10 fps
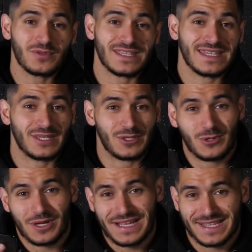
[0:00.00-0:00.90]
si tu
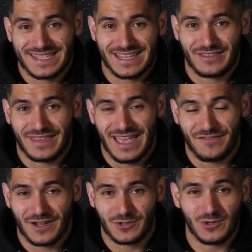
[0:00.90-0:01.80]
regardes cette
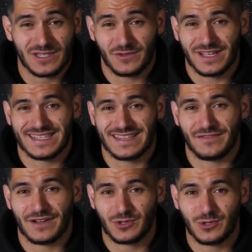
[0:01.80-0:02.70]
FAQ, si vous regardez cette
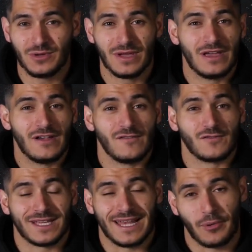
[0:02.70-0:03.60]
FAQ, vous
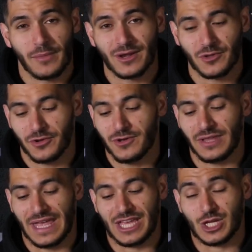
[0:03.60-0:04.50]
serez les premiers à
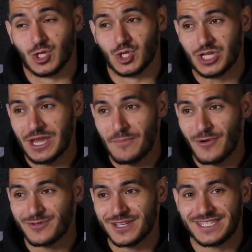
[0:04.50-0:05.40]
l'entendre. J'ai pour
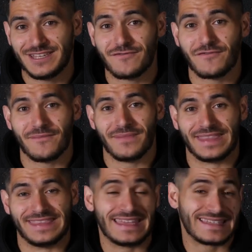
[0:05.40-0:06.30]
objectif
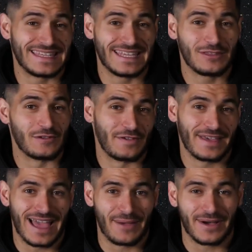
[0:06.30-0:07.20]
d'essayer de
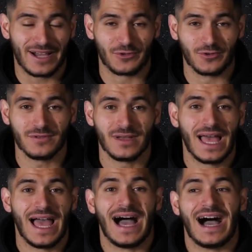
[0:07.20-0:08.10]
faire un marathon
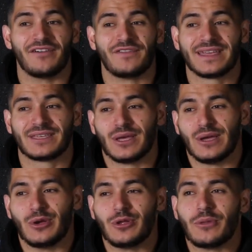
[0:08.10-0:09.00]
avec
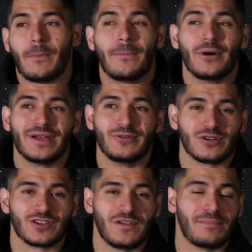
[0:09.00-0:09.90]
une bonne
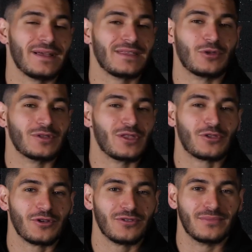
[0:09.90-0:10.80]
allure. Je ne vais pas donner de
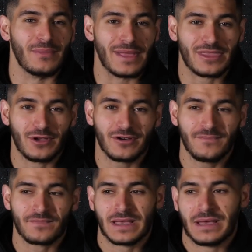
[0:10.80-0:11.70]
temps maintenant,
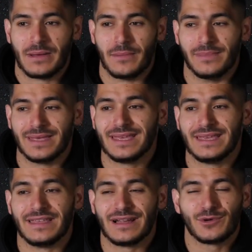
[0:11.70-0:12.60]
mais
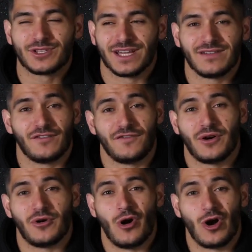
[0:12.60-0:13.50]
idéalement, si j'arrive à le faire
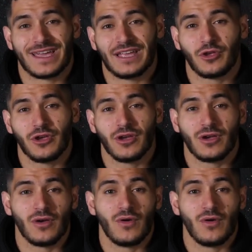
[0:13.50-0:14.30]
en, 4 heures